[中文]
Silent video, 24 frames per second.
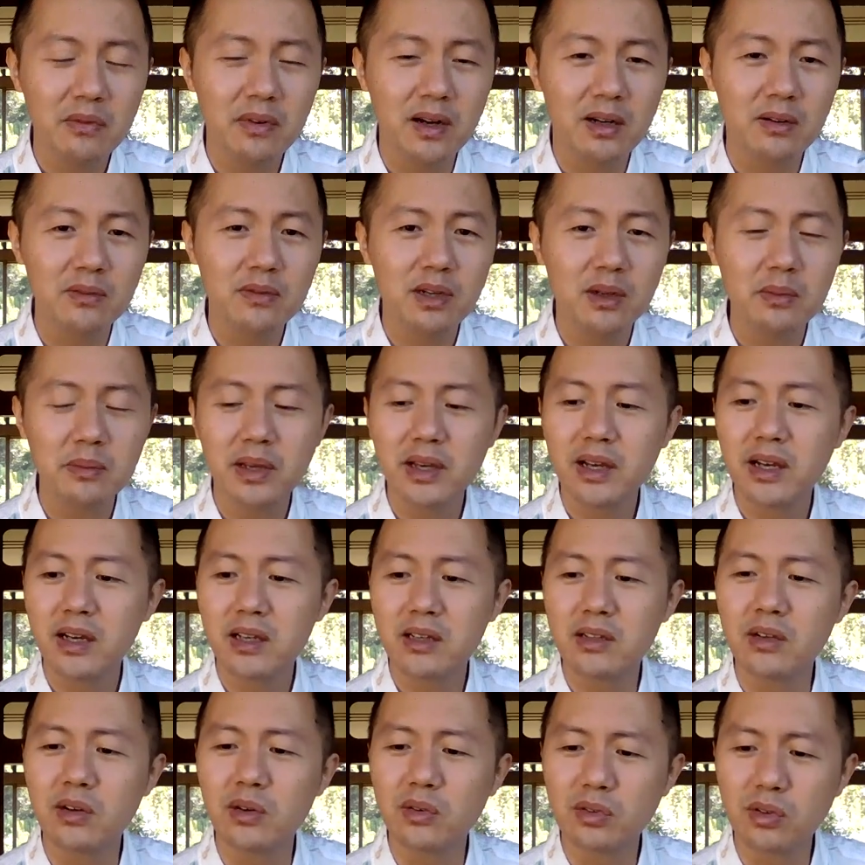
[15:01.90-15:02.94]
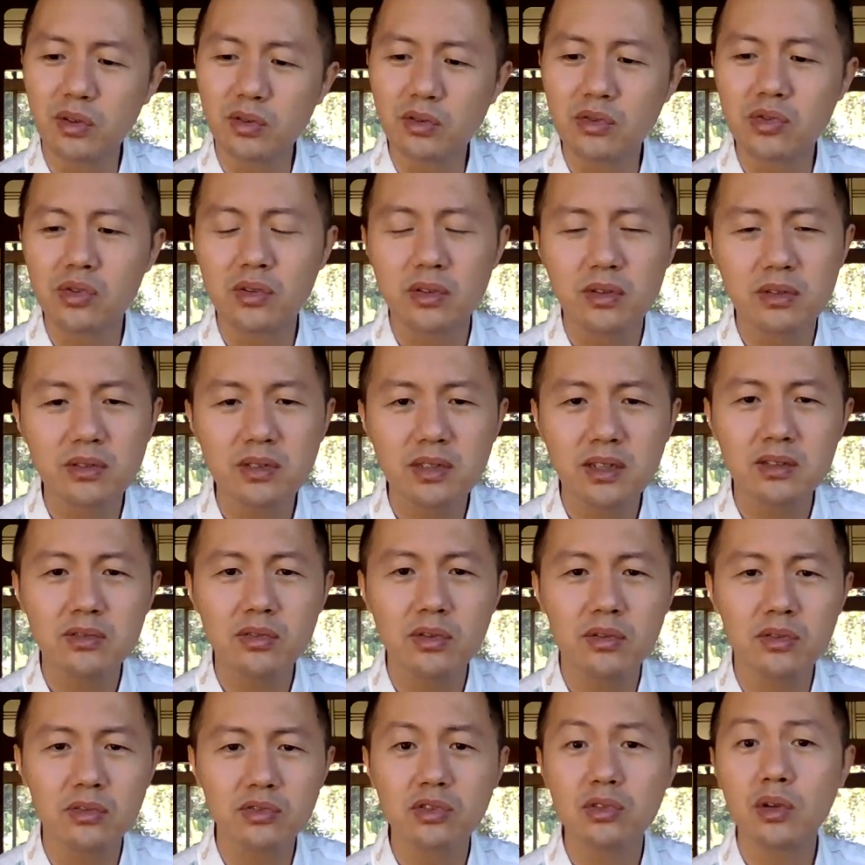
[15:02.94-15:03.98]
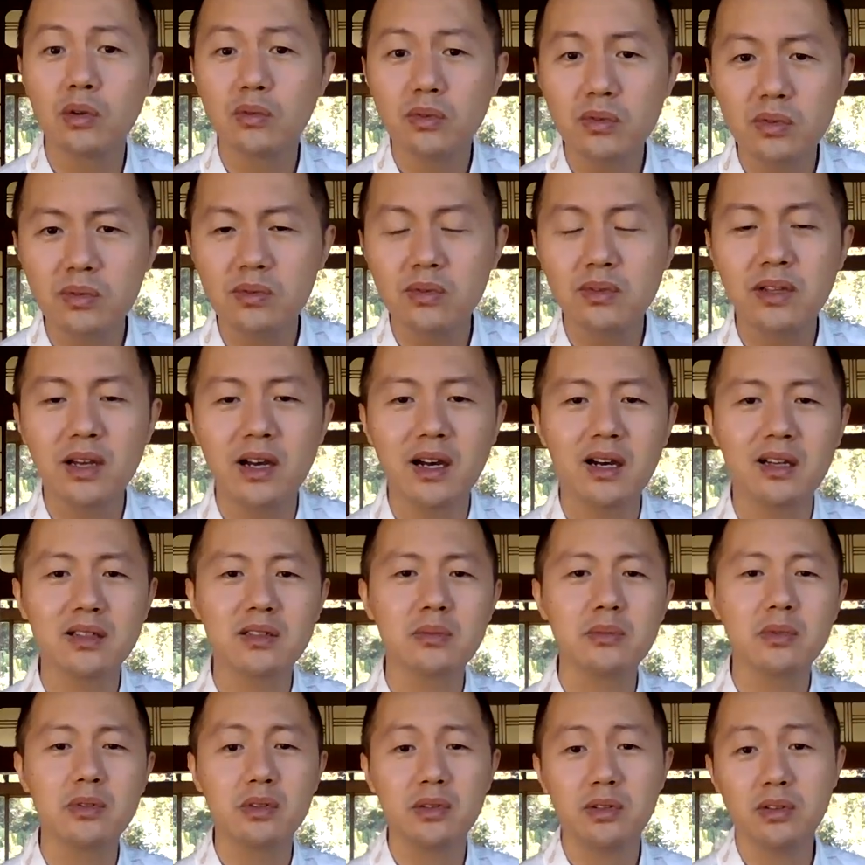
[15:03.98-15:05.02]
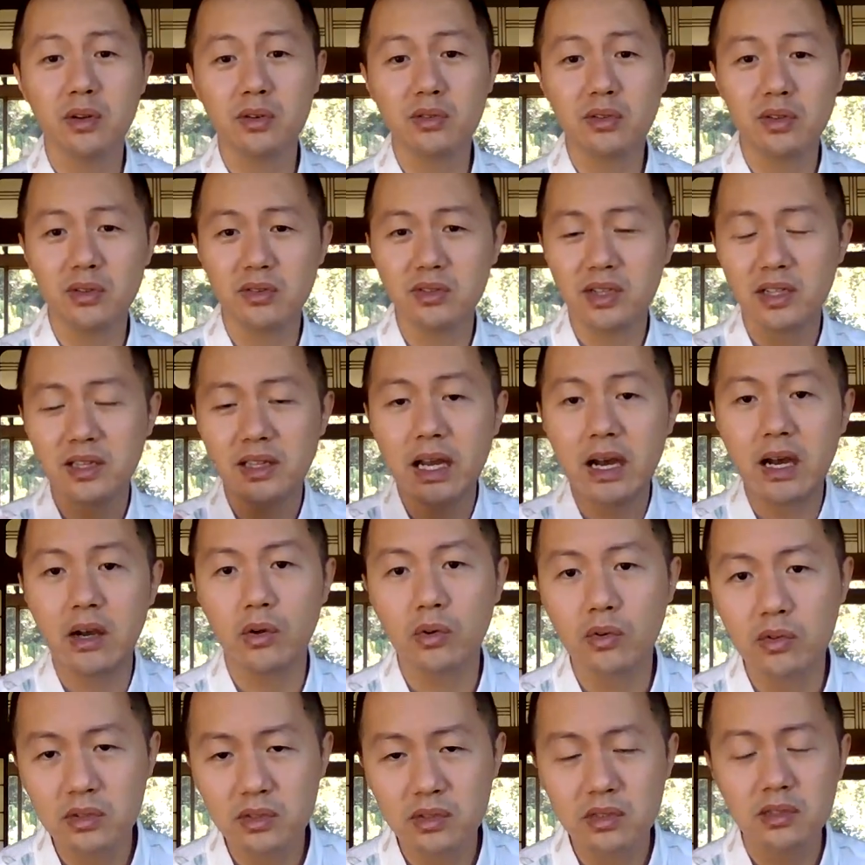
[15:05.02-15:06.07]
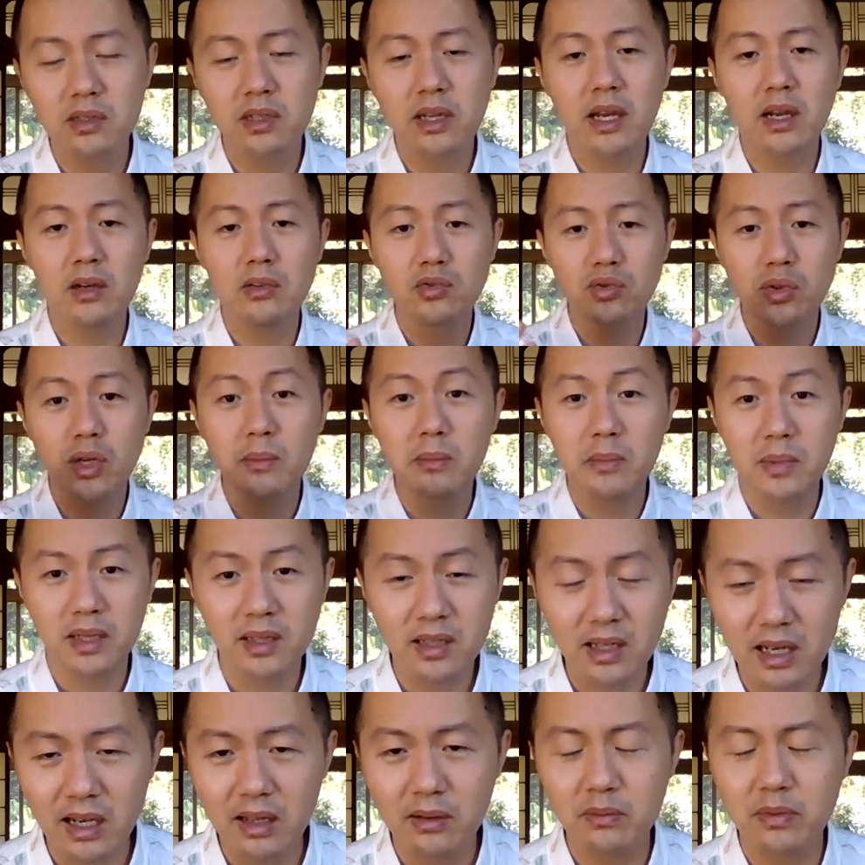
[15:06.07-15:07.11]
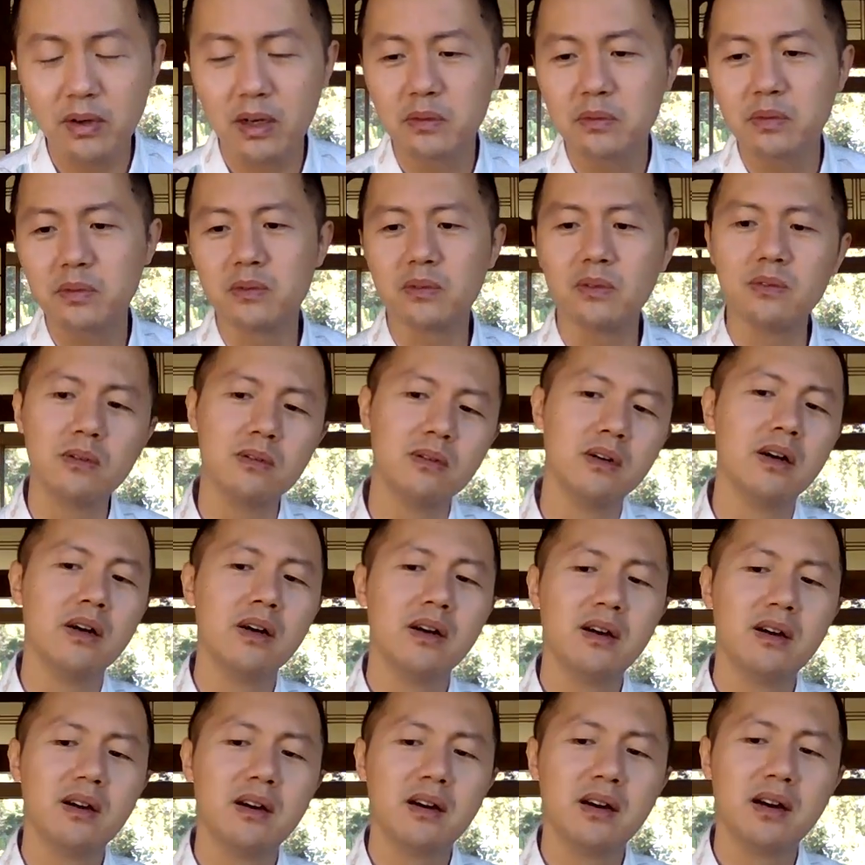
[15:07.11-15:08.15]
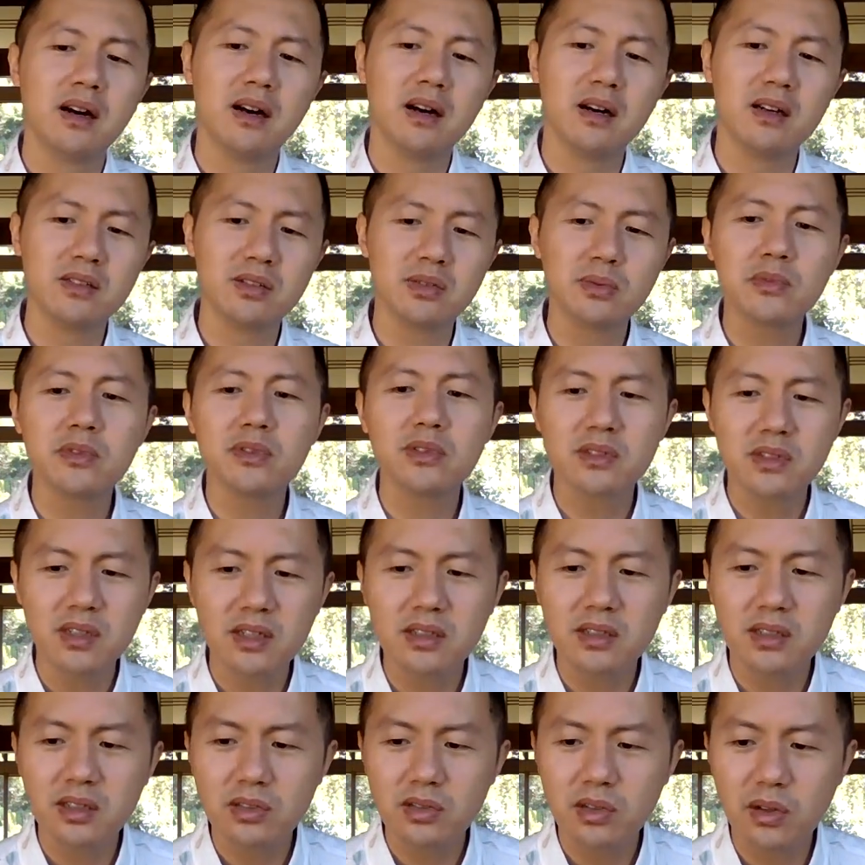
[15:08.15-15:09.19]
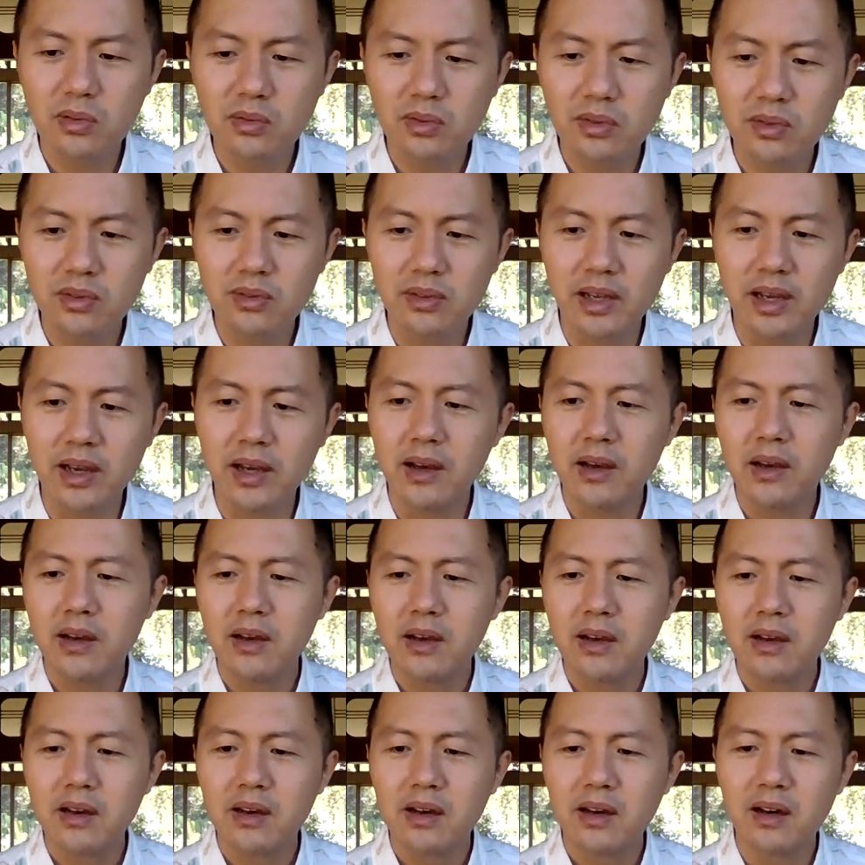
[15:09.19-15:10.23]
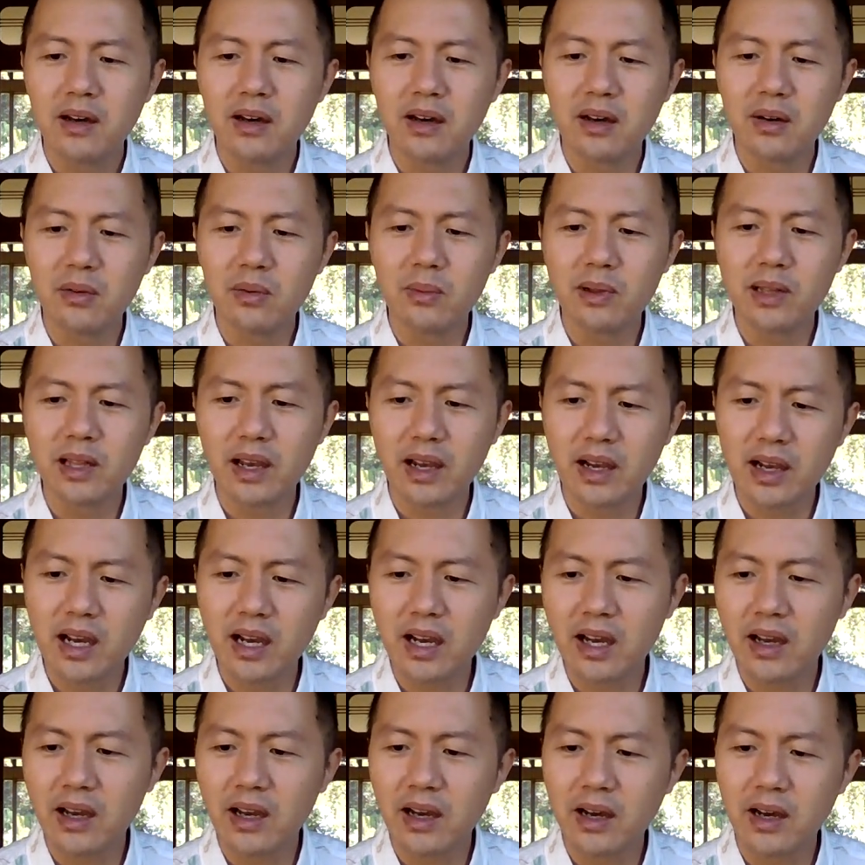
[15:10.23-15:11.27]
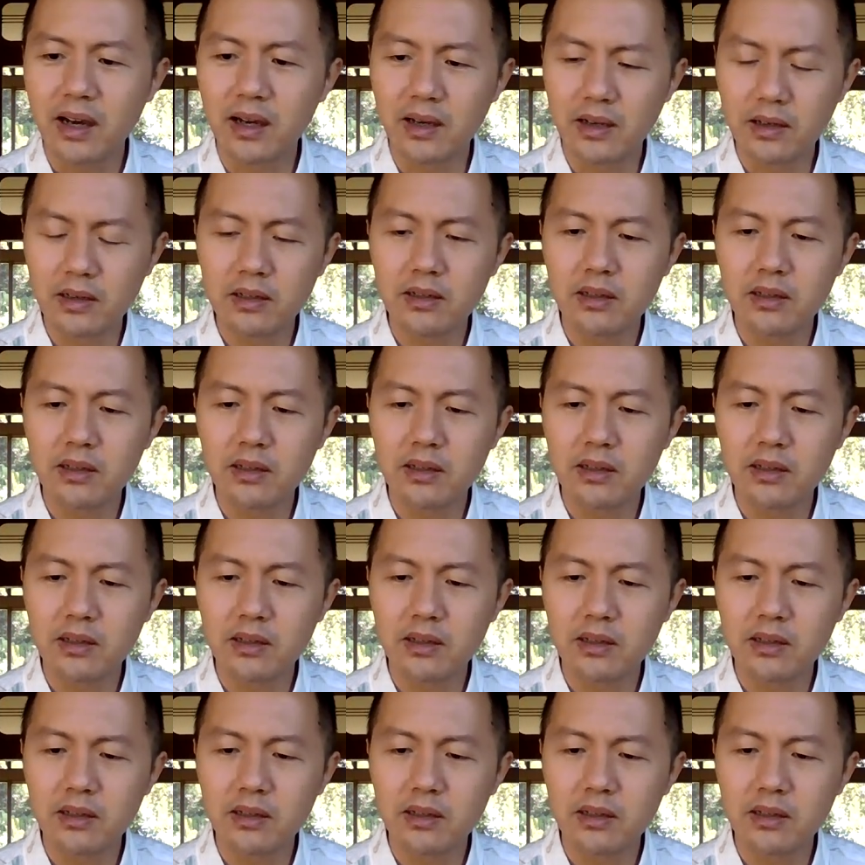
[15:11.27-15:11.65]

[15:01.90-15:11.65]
防方面有有这种收入呢？是不是有有些大公司它要专门的安防服务啊？是不是这些收入呢？啊，我们来看啊，